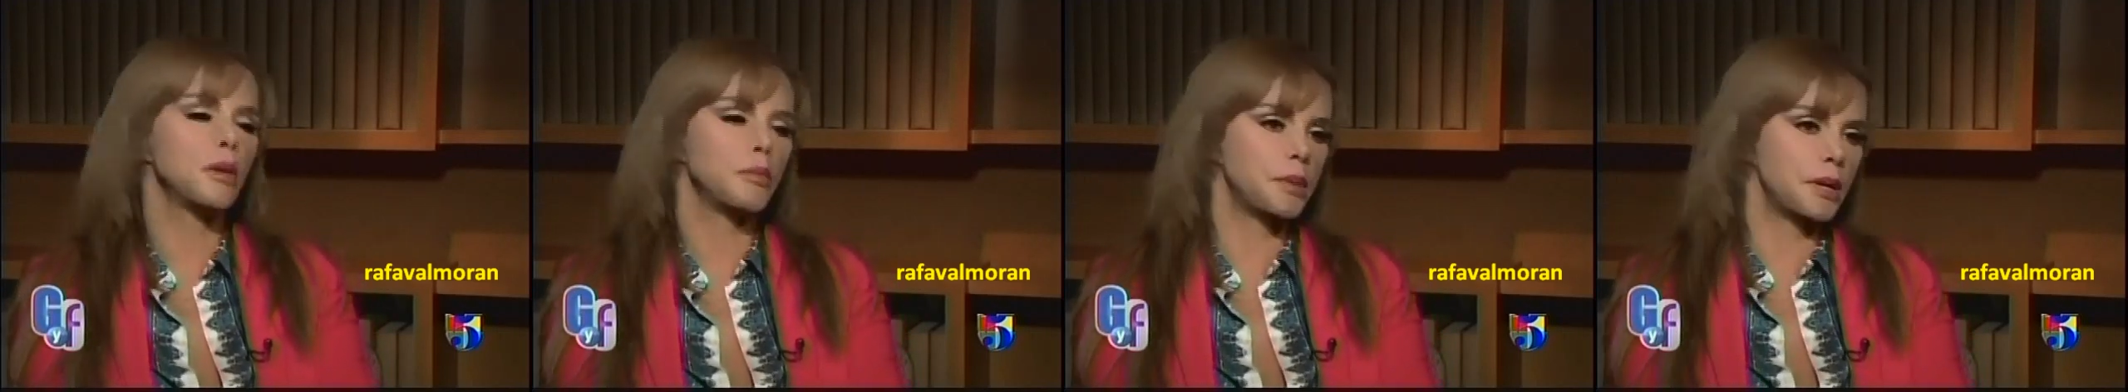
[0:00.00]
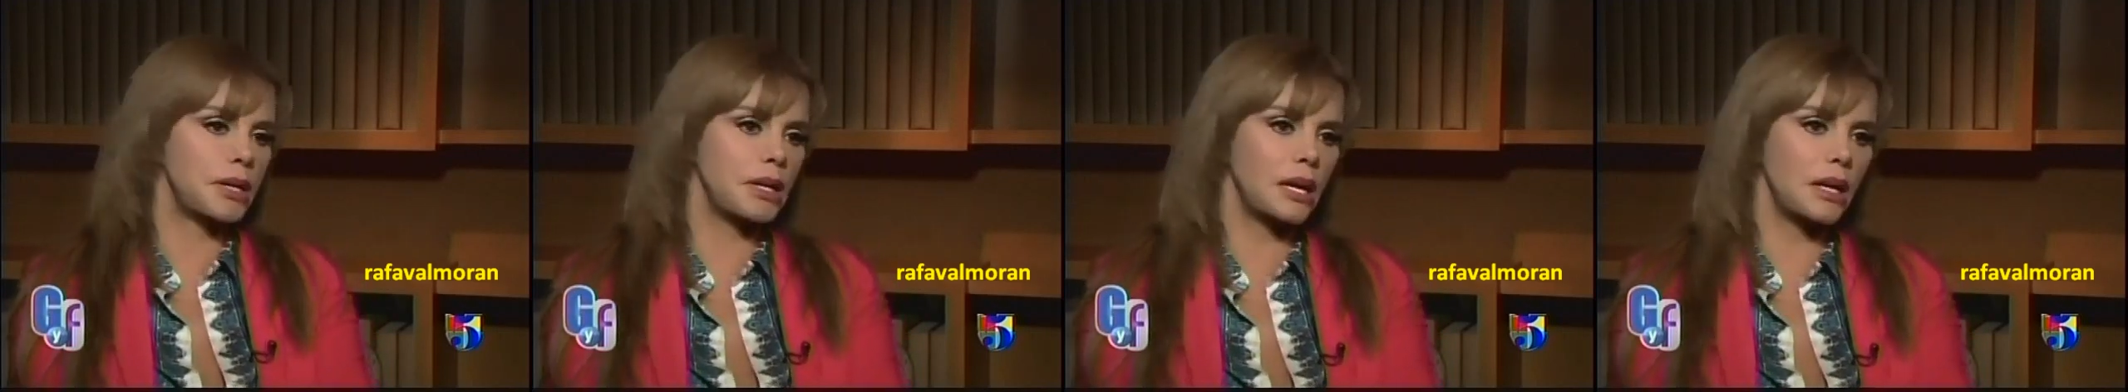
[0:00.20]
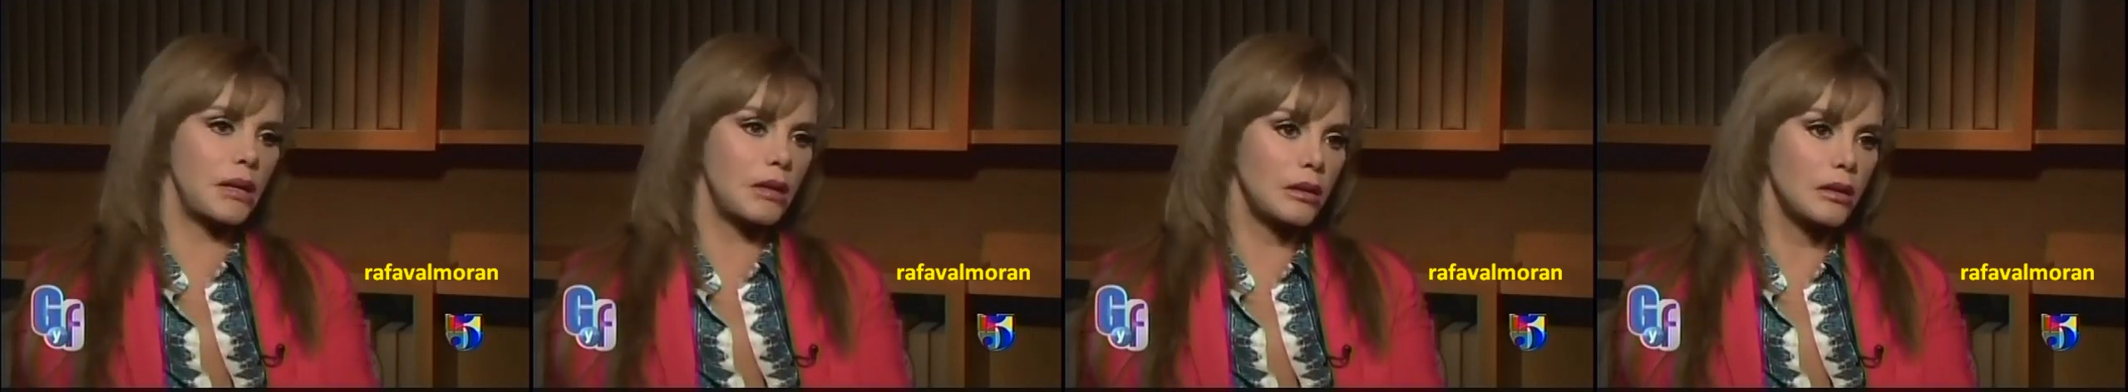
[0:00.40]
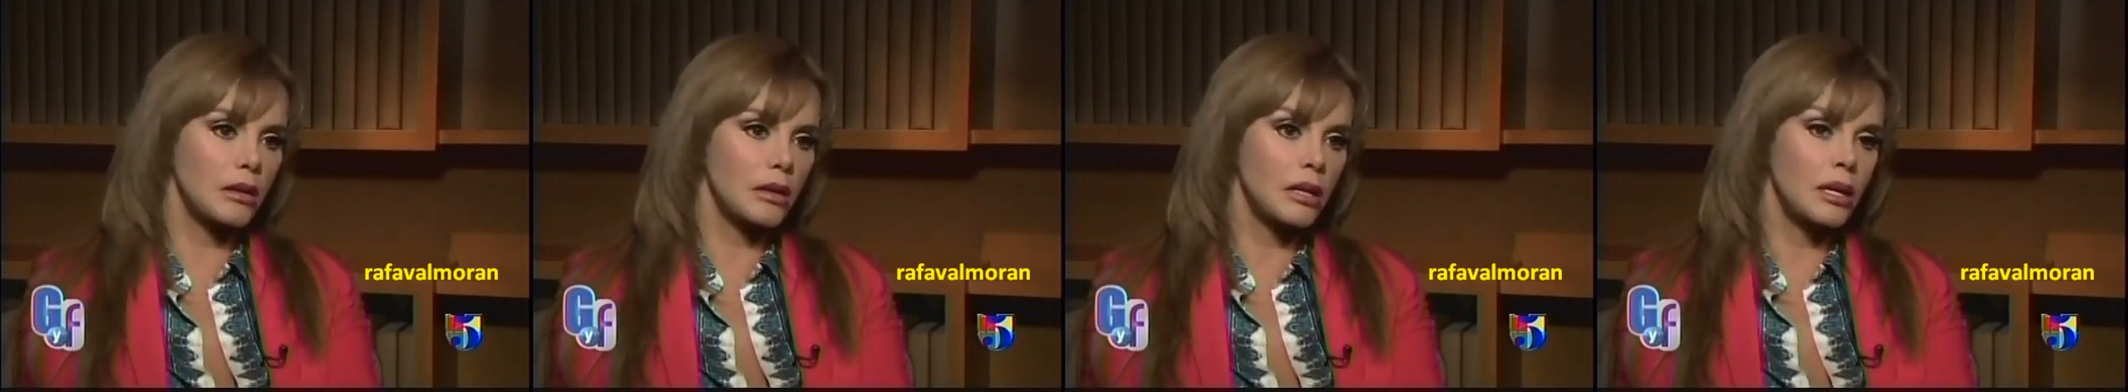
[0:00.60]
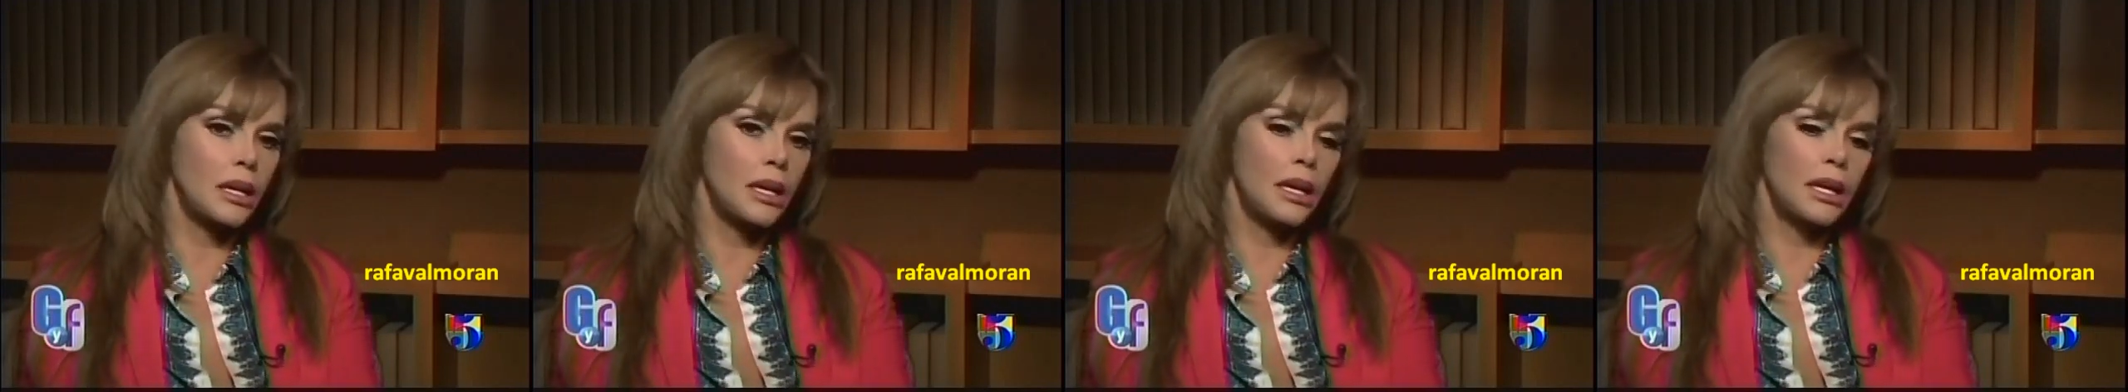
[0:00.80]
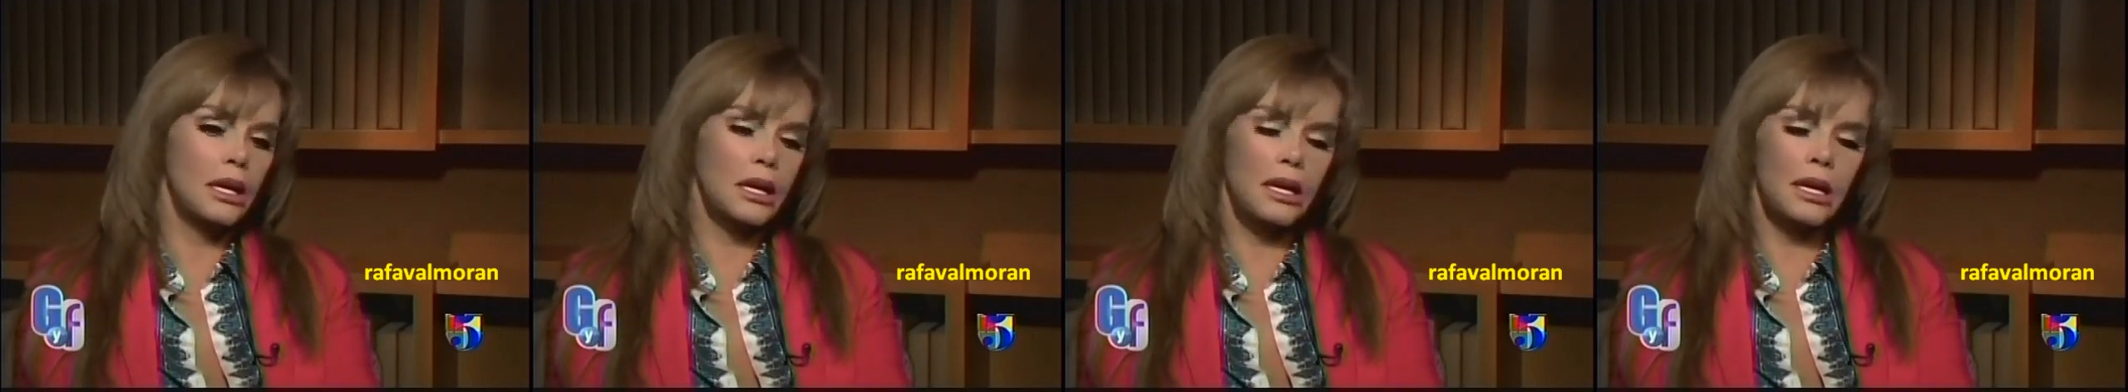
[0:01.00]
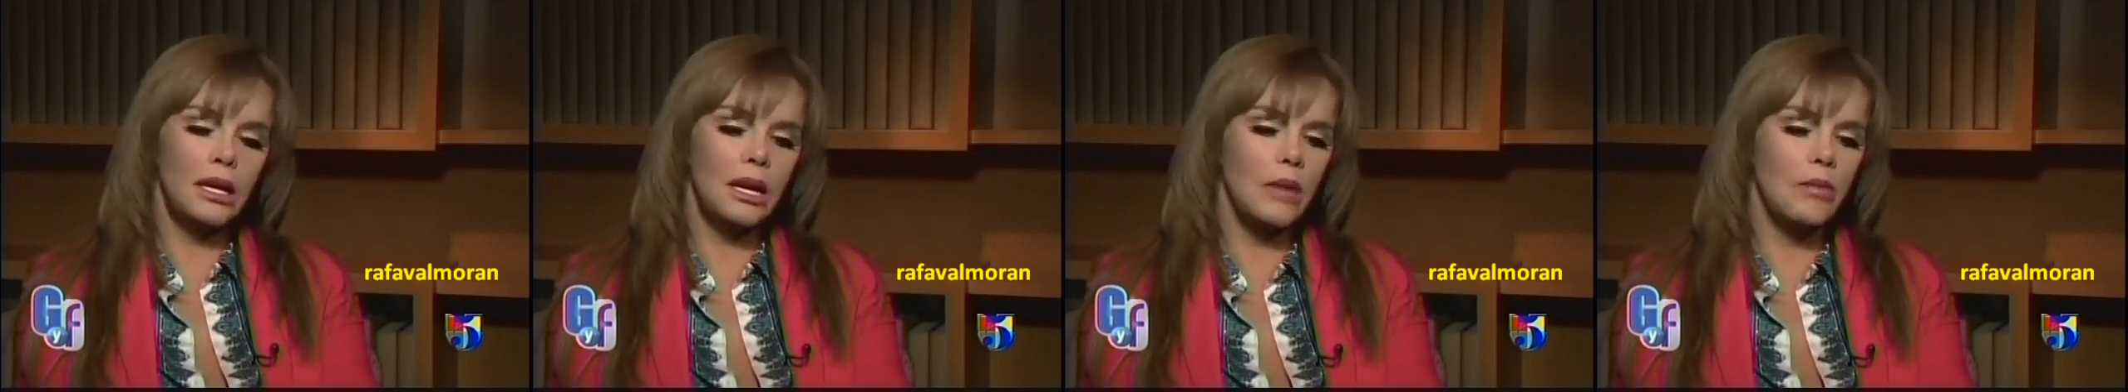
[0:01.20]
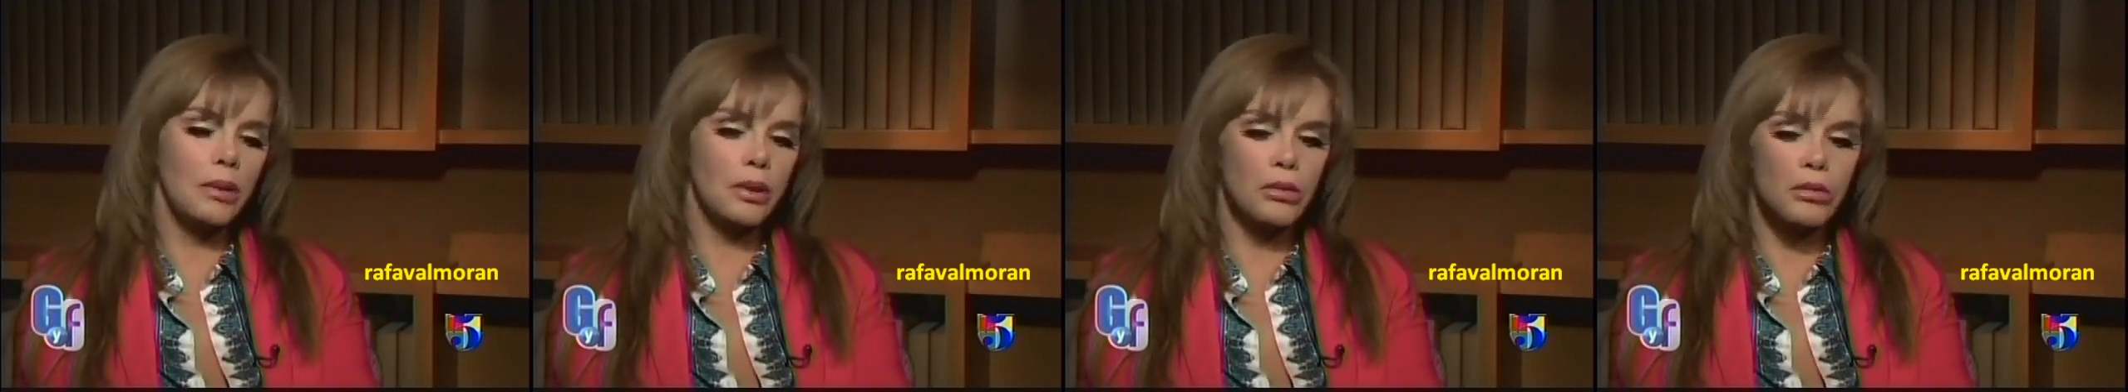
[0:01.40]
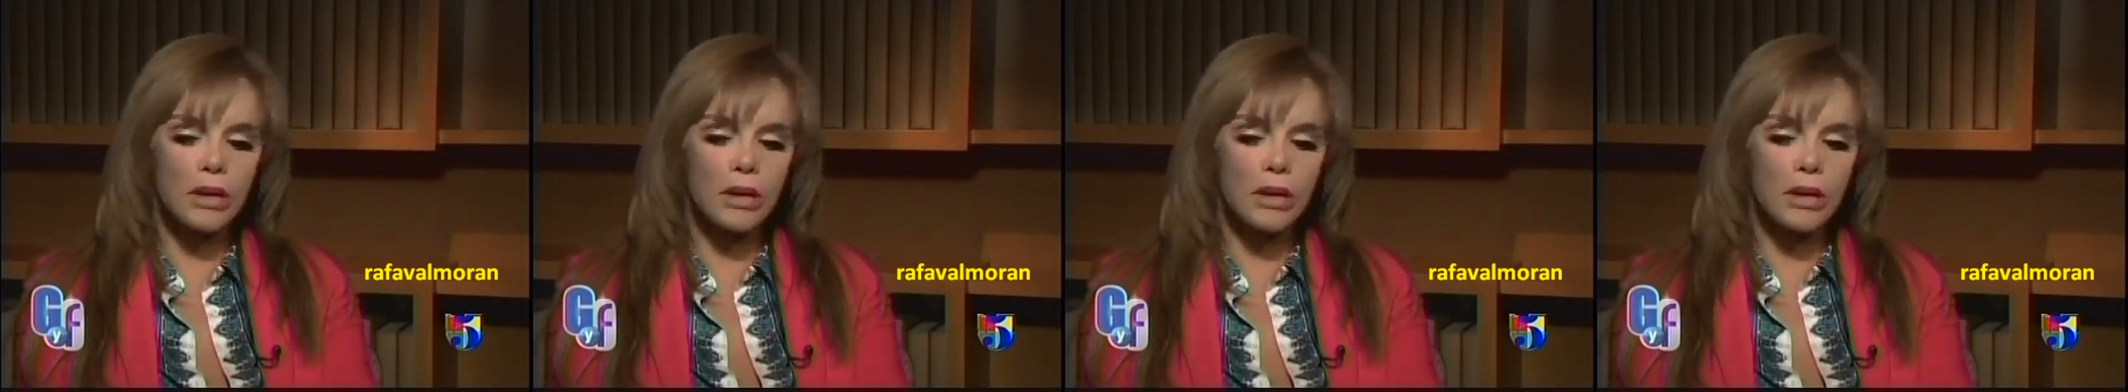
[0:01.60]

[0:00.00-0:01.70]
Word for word: Pinal y, le pido